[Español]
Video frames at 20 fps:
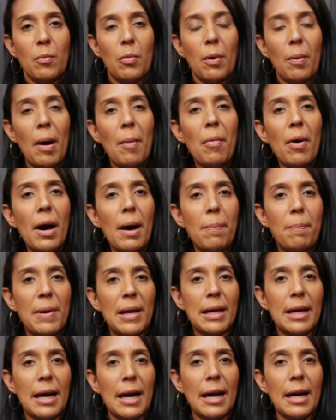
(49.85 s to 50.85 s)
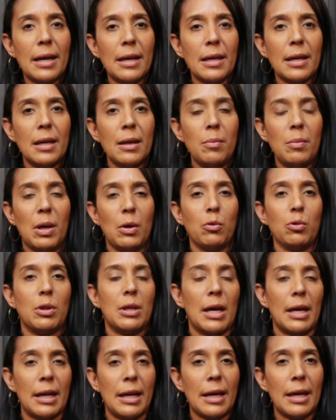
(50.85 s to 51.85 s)
Pues vamos a explicar aquí, me
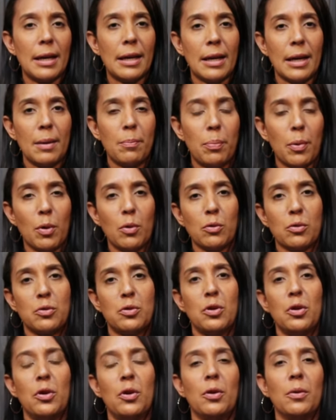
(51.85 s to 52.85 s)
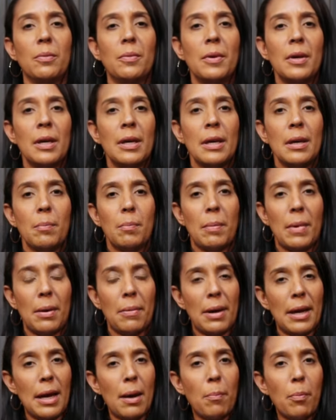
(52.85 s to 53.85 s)
gustaría que producción me
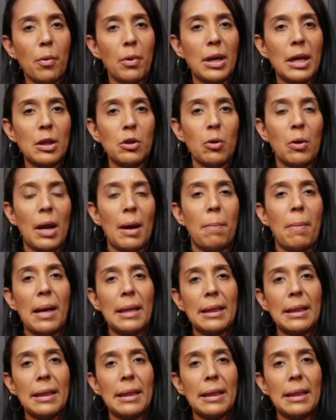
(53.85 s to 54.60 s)
vaya poniendo las